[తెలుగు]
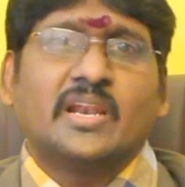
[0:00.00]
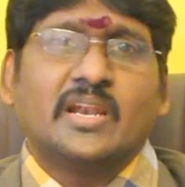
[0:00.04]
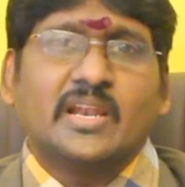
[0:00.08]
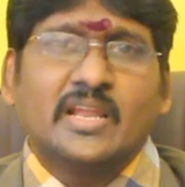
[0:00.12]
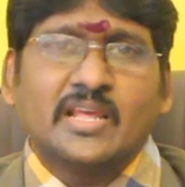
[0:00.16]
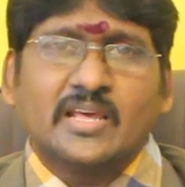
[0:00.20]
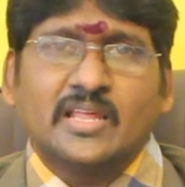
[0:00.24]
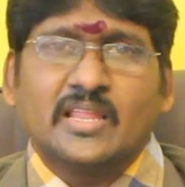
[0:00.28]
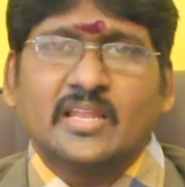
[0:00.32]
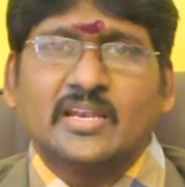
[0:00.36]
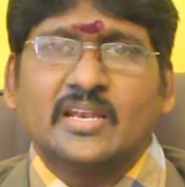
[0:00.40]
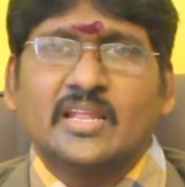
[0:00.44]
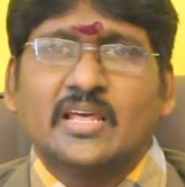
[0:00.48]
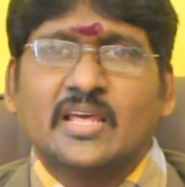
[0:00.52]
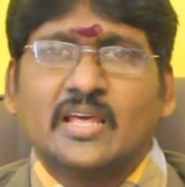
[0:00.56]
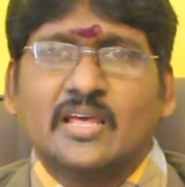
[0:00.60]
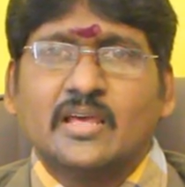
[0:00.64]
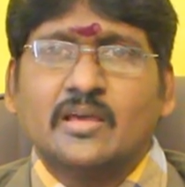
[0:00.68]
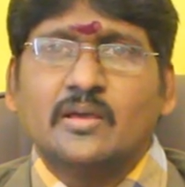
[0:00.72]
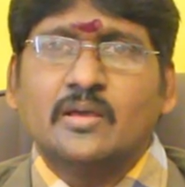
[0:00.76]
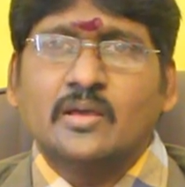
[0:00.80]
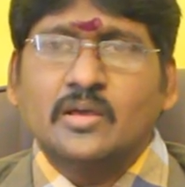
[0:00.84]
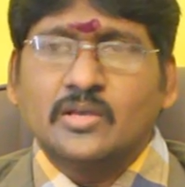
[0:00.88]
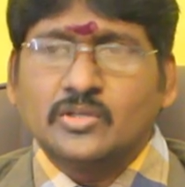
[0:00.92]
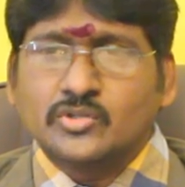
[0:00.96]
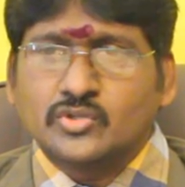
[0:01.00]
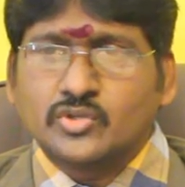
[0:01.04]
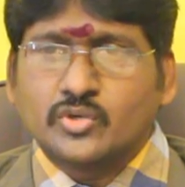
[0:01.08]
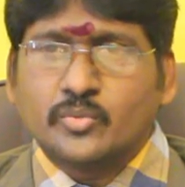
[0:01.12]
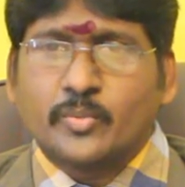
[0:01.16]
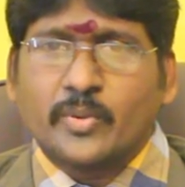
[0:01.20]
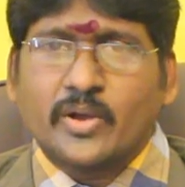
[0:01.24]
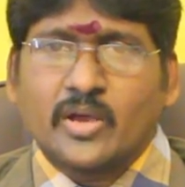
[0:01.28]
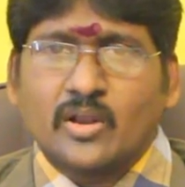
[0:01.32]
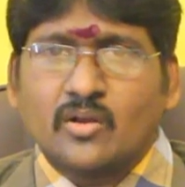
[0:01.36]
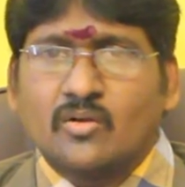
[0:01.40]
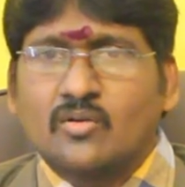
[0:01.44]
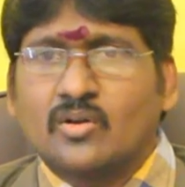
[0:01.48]
లేదంటే
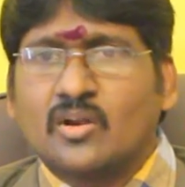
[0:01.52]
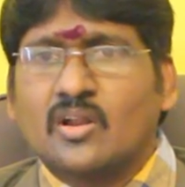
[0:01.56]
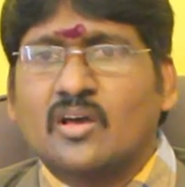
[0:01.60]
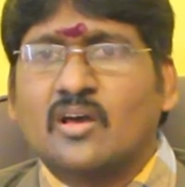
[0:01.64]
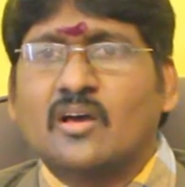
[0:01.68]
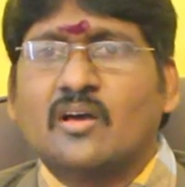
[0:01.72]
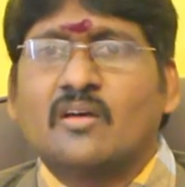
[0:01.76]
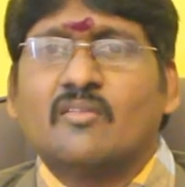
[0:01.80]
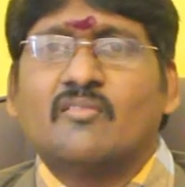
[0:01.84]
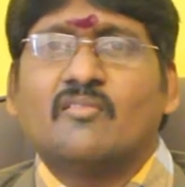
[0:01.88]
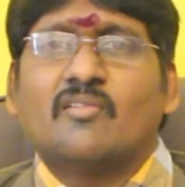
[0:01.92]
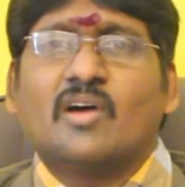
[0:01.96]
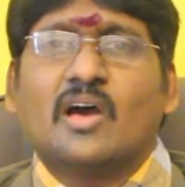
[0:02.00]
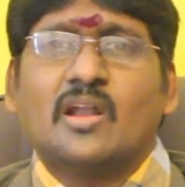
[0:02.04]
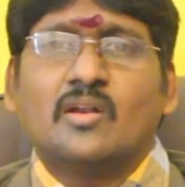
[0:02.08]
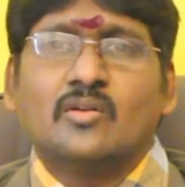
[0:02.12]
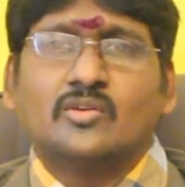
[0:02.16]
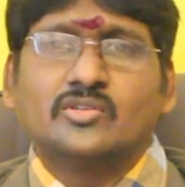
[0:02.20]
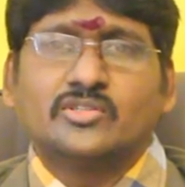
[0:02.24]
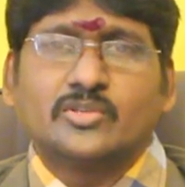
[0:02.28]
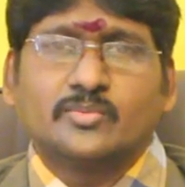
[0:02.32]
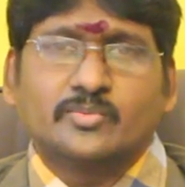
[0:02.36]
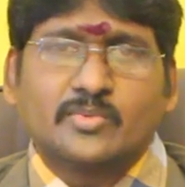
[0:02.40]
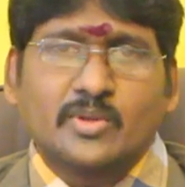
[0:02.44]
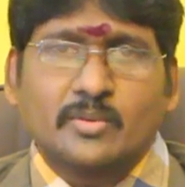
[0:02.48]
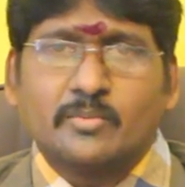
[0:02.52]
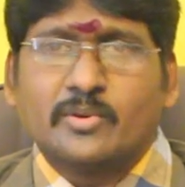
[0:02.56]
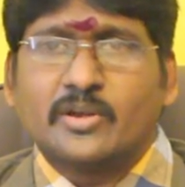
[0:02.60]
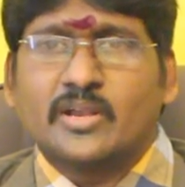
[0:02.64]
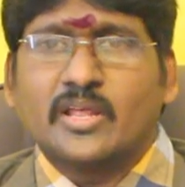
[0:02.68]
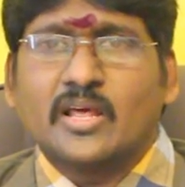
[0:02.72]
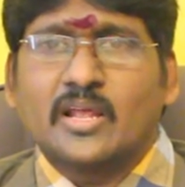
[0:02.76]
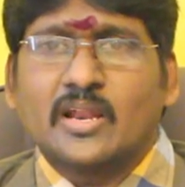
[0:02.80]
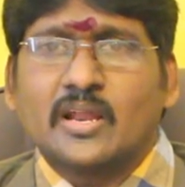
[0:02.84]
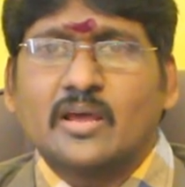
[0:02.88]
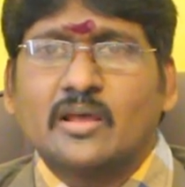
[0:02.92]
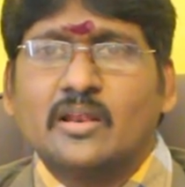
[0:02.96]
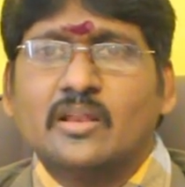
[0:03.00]
చుట్టుపక్కల ఉన్న వాళ్ళు చెప్తే
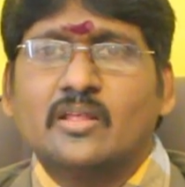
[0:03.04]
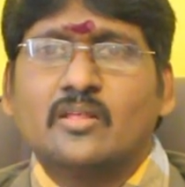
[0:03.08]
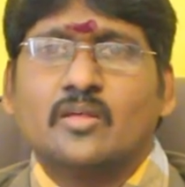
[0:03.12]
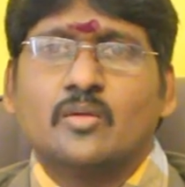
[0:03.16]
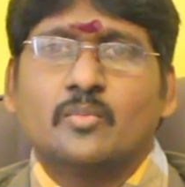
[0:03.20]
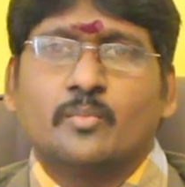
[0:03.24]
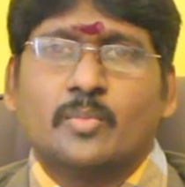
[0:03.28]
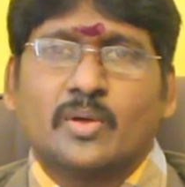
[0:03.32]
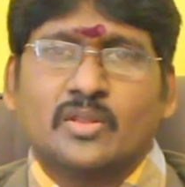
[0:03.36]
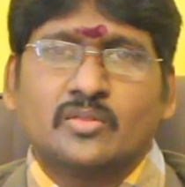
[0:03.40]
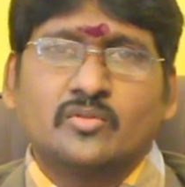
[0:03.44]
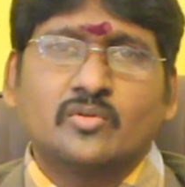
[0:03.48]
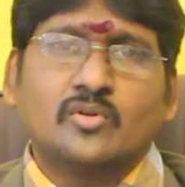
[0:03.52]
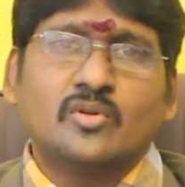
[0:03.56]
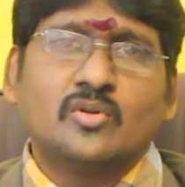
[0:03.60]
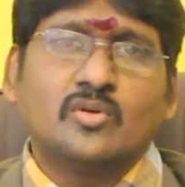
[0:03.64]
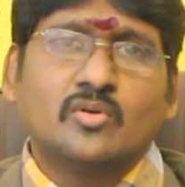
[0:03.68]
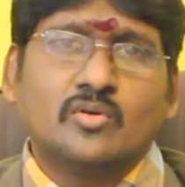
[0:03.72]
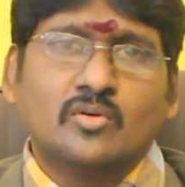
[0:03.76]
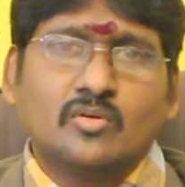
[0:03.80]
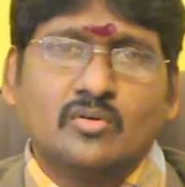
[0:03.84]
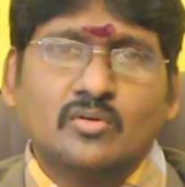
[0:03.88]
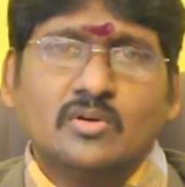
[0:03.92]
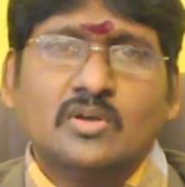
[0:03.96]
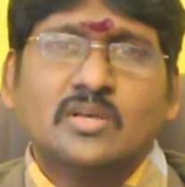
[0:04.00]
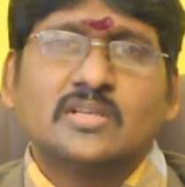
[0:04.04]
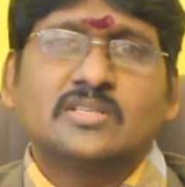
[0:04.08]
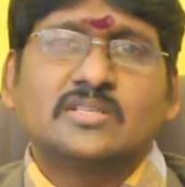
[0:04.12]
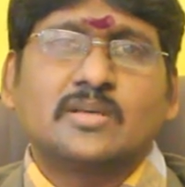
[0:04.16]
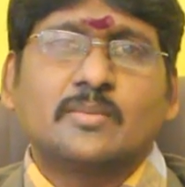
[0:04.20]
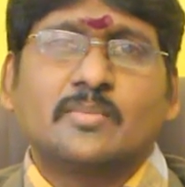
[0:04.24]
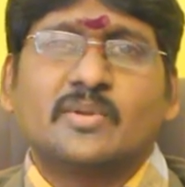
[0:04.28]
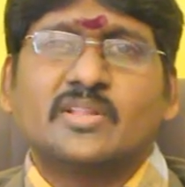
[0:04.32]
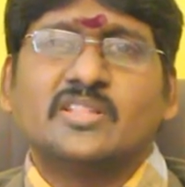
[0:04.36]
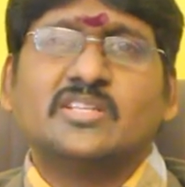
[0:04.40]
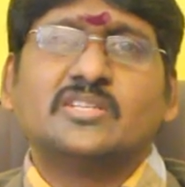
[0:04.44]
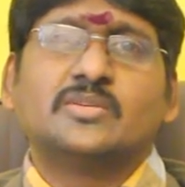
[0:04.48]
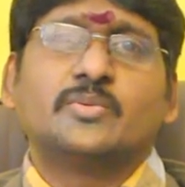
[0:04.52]
పెట్టారా లేదా బంధువులను
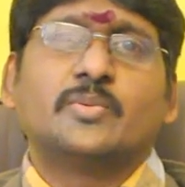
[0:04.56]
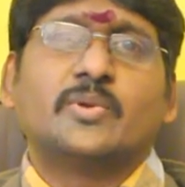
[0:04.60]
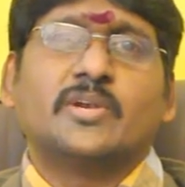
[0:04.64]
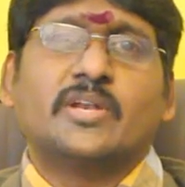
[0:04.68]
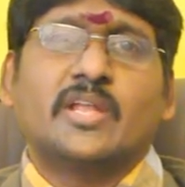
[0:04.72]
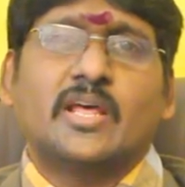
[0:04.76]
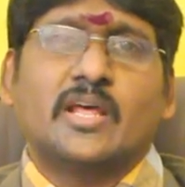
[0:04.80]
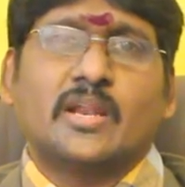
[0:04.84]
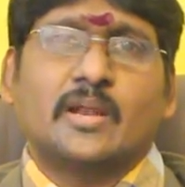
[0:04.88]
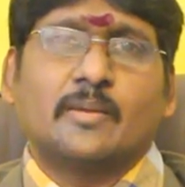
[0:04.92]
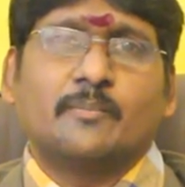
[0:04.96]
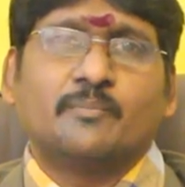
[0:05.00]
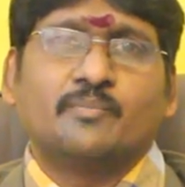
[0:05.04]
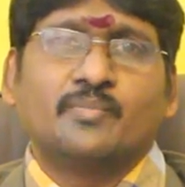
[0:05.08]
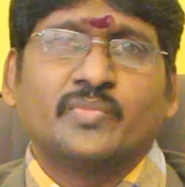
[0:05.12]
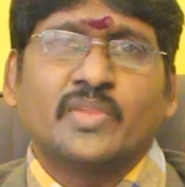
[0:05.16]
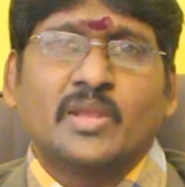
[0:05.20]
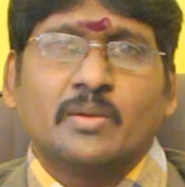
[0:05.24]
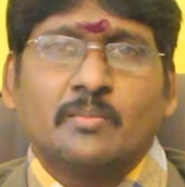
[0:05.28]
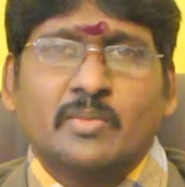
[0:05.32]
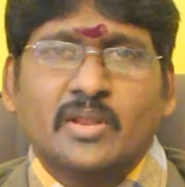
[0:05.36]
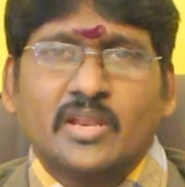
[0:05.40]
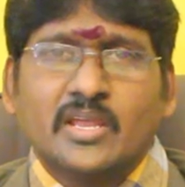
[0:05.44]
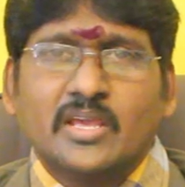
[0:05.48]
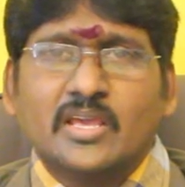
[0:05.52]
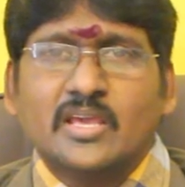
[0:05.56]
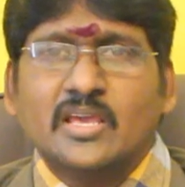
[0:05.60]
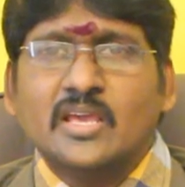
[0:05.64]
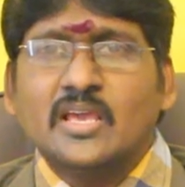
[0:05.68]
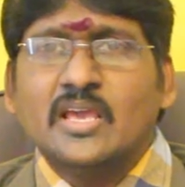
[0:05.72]
సంప్రదించి పెట్టారా మరి